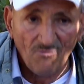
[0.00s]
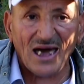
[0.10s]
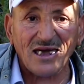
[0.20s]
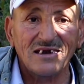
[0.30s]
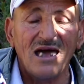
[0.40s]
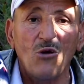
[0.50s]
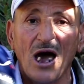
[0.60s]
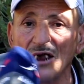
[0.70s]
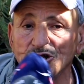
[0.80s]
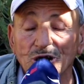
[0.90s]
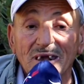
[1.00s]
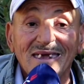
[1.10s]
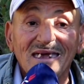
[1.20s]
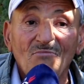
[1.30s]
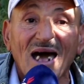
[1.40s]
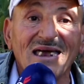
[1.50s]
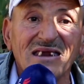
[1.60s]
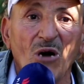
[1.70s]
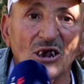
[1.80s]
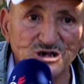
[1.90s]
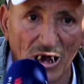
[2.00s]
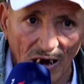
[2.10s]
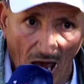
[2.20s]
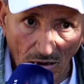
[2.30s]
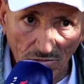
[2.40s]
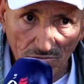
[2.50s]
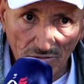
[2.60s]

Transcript: ما خلاوهاش ما خلاوهاش تقرا